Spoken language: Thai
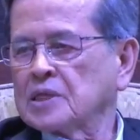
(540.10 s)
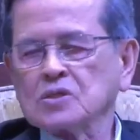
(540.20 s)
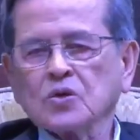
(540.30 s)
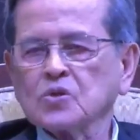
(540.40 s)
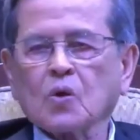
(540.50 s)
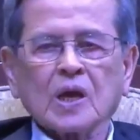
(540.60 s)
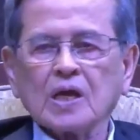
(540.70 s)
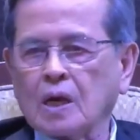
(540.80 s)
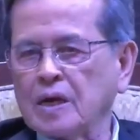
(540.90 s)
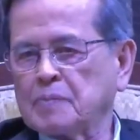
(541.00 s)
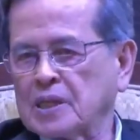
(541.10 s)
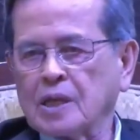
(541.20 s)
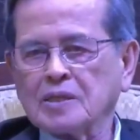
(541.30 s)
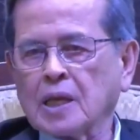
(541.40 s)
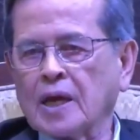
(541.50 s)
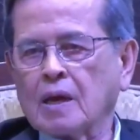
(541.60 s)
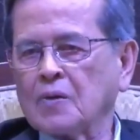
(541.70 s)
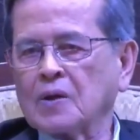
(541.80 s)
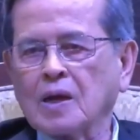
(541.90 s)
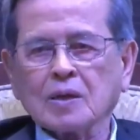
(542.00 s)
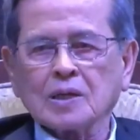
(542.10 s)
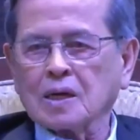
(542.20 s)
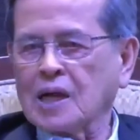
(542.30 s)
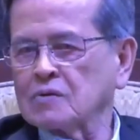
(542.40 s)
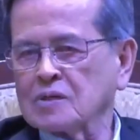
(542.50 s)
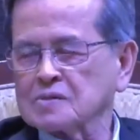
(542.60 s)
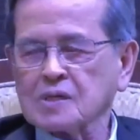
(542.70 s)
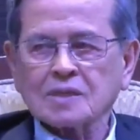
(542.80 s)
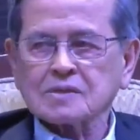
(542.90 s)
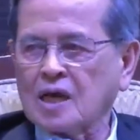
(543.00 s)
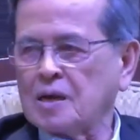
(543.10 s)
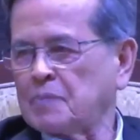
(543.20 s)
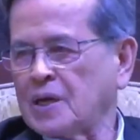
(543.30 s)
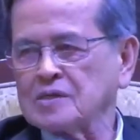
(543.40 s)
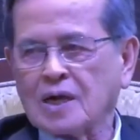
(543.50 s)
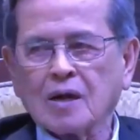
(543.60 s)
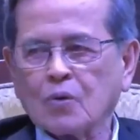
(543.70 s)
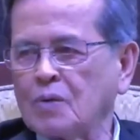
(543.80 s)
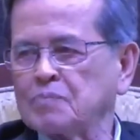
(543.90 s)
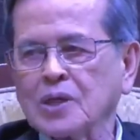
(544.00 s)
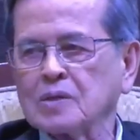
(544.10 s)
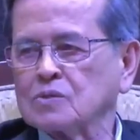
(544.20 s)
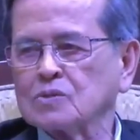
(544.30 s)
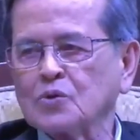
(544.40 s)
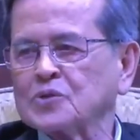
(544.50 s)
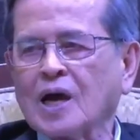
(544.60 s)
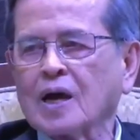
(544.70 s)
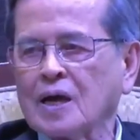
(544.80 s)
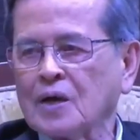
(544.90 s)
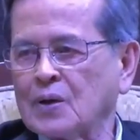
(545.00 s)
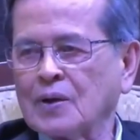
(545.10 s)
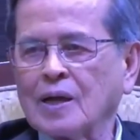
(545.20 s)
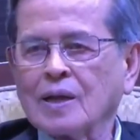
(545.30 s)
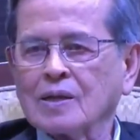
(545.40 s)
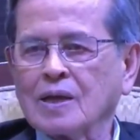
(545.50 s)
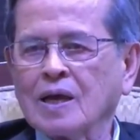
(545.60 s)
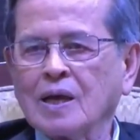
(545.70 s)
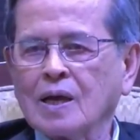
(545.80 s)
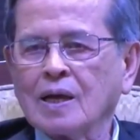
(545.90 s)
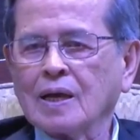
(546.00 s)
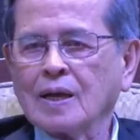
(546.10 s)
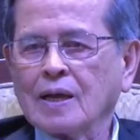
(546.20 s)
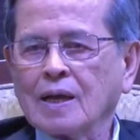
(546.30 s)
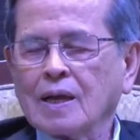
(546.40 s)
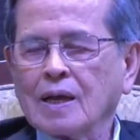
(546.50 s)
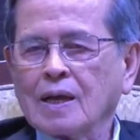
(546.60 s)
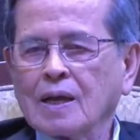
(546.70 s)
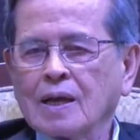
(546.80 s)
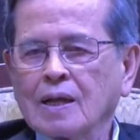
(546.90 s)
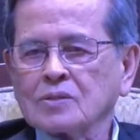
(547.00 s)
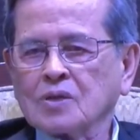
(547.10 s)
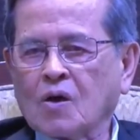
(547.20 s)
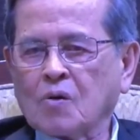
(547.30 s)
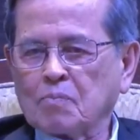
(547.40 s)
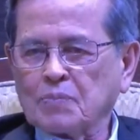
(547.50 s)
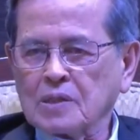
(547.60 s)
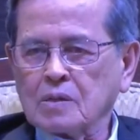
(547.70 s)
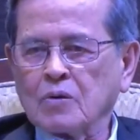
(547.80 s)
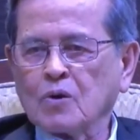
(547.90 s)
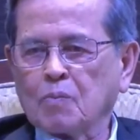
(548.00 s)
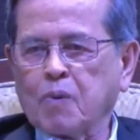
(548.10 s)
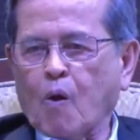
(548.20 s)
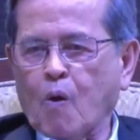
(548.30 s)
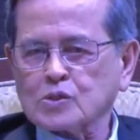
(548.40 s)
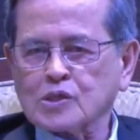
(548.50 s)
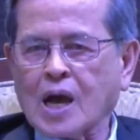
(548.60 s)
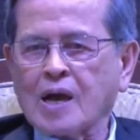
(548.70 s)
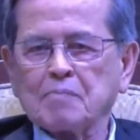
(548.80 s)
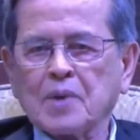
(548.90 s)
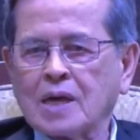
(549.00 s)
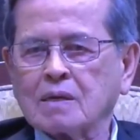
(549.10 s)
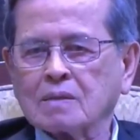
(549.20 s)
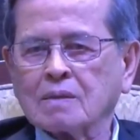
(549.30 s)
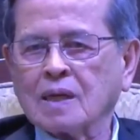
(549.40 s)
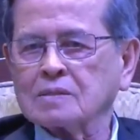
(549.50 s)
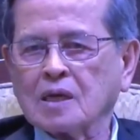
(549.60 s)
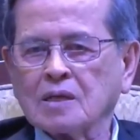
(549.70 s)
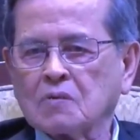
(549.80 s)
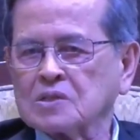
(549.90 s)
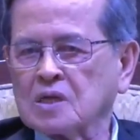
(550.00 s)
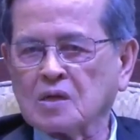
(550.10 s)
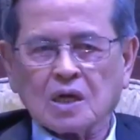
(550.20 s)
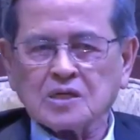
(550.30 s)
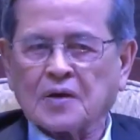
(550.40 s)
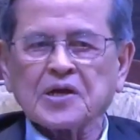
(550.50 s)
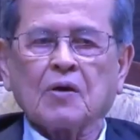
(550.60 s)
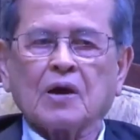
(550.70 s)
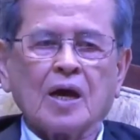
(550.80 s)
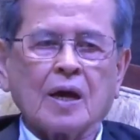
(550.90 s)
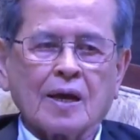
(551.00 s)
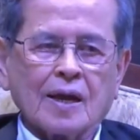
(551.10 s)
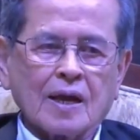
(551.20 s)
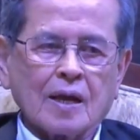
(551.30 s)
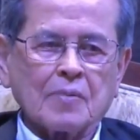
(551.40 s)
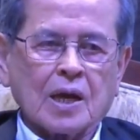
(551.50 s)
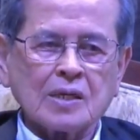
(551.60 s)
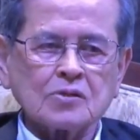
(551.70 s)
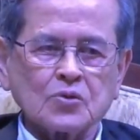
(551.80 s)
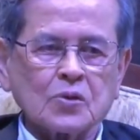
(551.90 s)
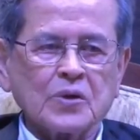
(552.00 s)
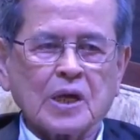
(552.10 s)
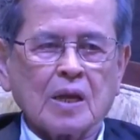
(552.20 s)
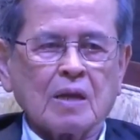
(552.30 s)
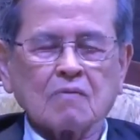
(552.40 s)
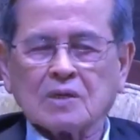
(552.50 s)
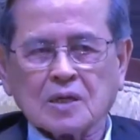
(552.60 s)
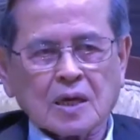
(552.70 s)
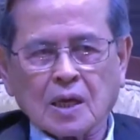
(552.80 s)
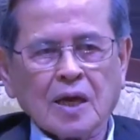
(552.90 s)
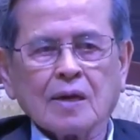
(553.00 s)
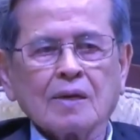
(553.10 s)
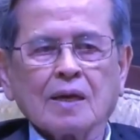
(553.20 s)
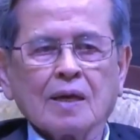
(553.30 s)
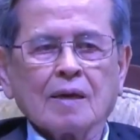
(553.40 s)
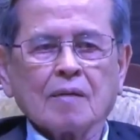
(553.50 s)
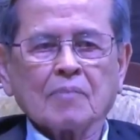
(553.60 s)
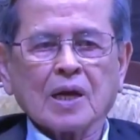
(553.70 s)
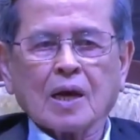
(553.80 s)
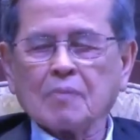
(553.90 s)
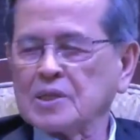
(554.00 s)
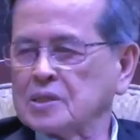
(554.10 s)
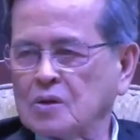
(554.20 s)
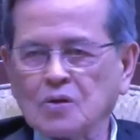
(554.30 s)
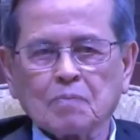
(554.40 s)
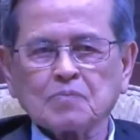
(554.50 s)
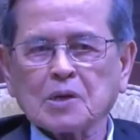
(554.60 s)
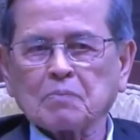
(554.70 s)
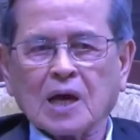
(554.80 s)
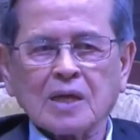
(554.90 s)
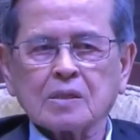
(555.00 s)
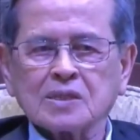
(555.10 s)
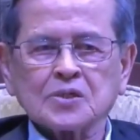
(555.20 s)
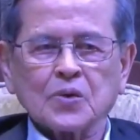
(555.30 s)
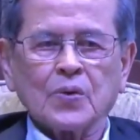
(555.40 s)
อยู่ตรงนี้เลยประเทศไทยแล้วเกิดเรื่องราวต่างๆสารพัดอย่างรวมทั้งทุกอย่างนะฮะต้องปฏิรูปโครงสร้างอำนาจอาจจะเรียกว่าเสนออย่างเดียวแหละกรรมการชุดคนนั้นว่าเรื่องนี้เป็นการปฏิรูปสำคัญที่สุด